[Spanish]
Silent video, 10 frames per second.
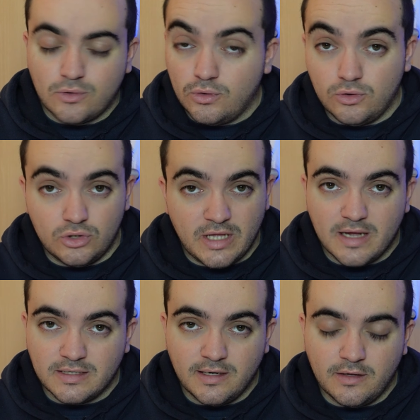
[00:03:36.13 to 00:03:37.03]
todos los
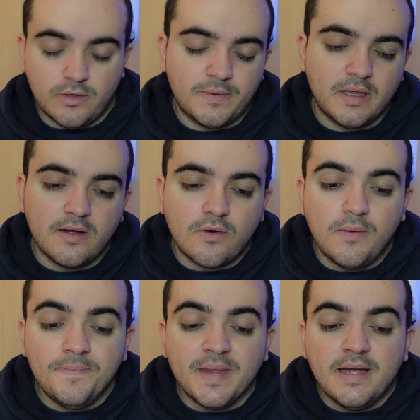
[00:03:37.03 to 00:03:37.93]
días en el top
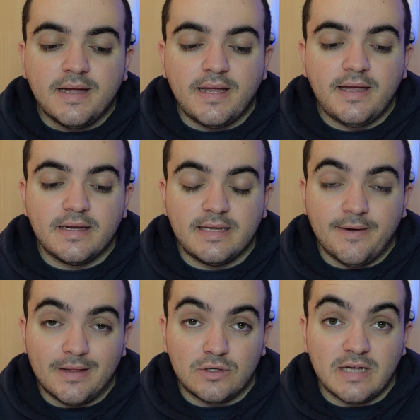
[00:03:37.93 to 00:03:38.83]
5 y
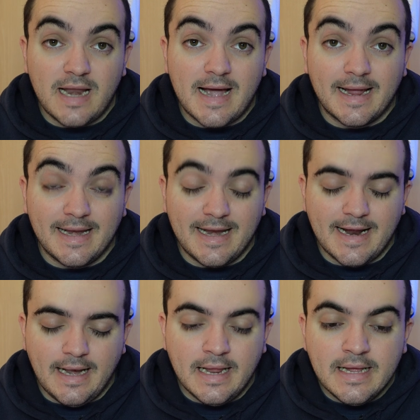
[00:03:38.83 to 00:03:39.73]
llevándose la
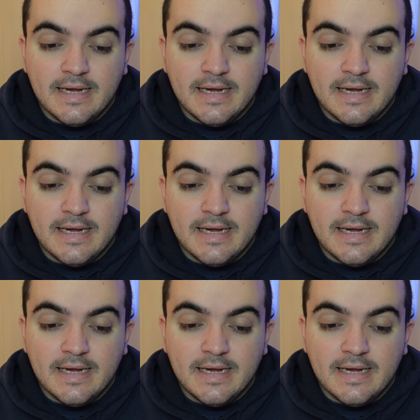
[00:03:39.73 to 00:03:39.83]
general.